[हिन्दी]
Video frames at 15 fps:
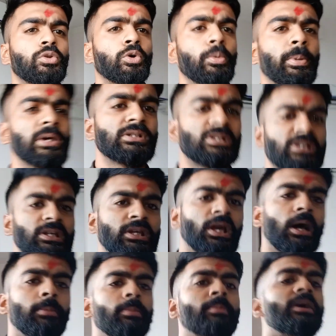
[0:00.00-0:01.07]
तो बस ठीक है
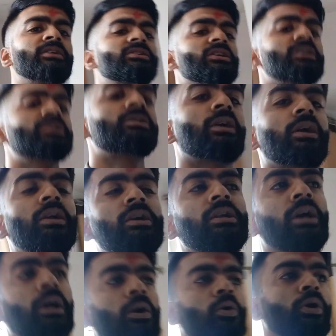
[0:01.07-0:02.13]
अब मैं चेंज करने
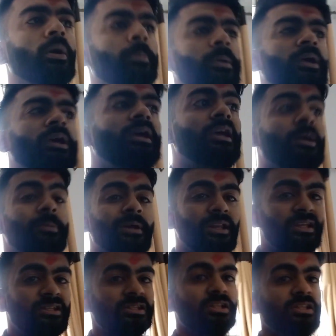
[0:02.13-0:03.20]
जा रहा हूँ कपड़े एक बार
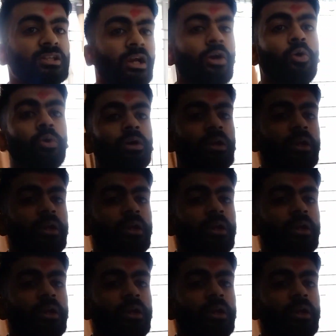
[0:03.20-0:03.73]
नीचे चेकआउट